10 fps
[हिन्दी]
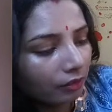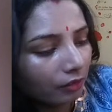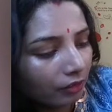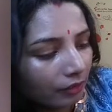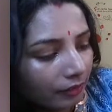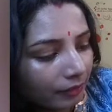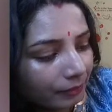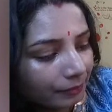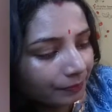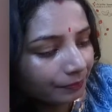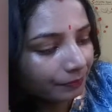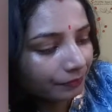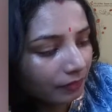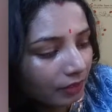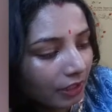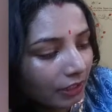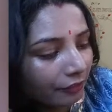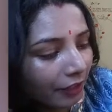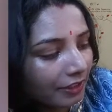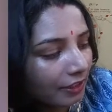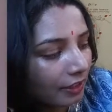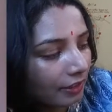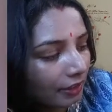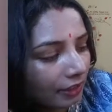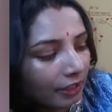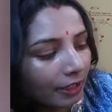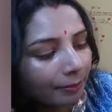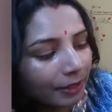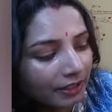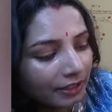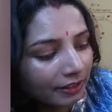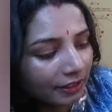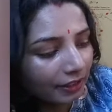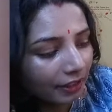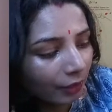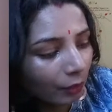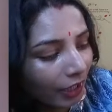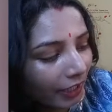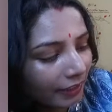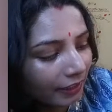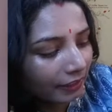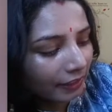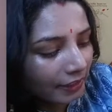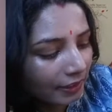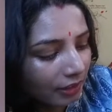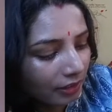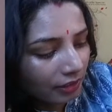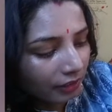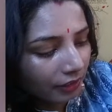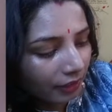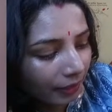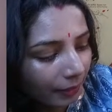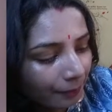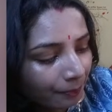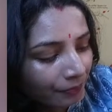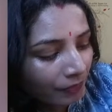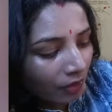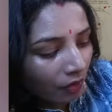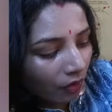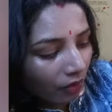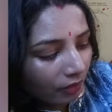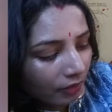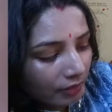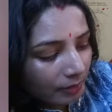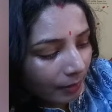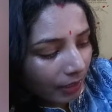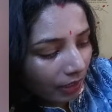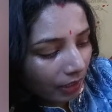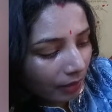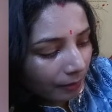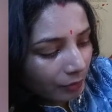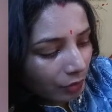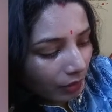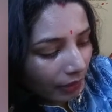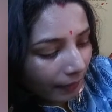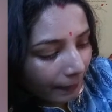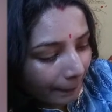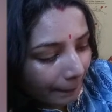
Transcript: और टीथ वाइटन कर सकते हैं अगर आपकी टीथ दिख रही हो हाइट इंक्रीज़ कर सकते हैं और इसमें आप जो है